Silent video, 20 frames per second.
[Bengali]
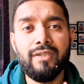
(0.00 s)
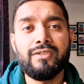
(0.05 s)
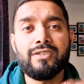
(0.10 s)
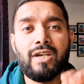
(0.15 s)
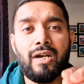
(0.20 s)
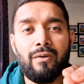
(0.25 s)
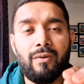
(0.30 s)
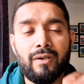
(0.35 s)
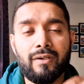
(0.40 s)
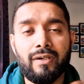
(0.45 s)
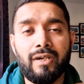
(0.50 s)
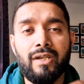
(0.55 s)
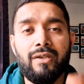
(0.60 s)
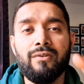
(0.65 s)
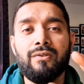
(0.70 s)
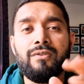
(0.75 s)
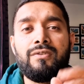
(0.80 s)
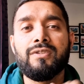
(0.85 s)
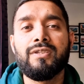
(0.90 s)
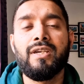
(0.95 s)
চাওয়াটাই
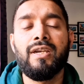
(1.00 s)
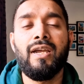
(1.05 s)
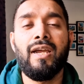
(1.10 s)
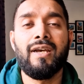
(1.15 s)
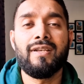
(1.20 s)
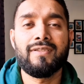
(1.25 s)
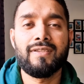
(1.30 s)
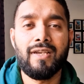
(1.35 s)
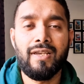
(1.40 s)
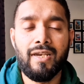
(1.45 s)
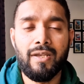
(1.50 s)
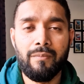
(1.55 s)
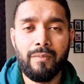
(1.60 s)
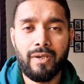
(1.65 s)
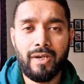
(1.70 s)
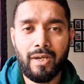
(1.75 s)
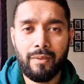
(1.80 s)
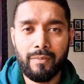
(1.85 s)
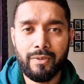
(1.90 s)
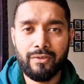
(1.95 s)
হচ্ছে
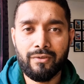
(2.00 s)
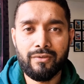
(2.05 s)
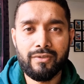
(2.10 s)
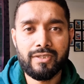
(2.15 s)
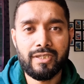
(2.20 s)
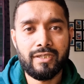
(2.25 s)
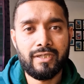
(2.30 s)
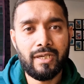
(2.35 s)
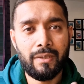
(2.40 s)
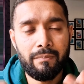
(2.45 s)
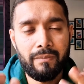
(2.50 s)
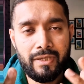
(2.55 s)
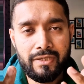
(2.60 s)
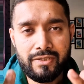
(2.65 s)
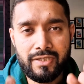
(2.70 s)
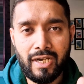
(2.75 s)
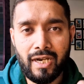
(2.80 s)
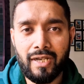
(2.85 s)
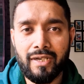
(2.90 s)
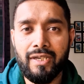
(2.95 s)
অ্যাসাইলামের আবেদন যেটা আপনি
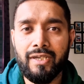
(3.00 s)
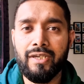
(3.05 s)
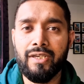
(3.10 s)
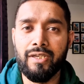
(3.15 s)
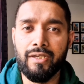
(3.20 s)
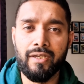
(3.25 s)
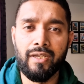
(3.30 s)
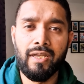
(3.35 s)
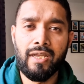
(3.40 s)
চানইনি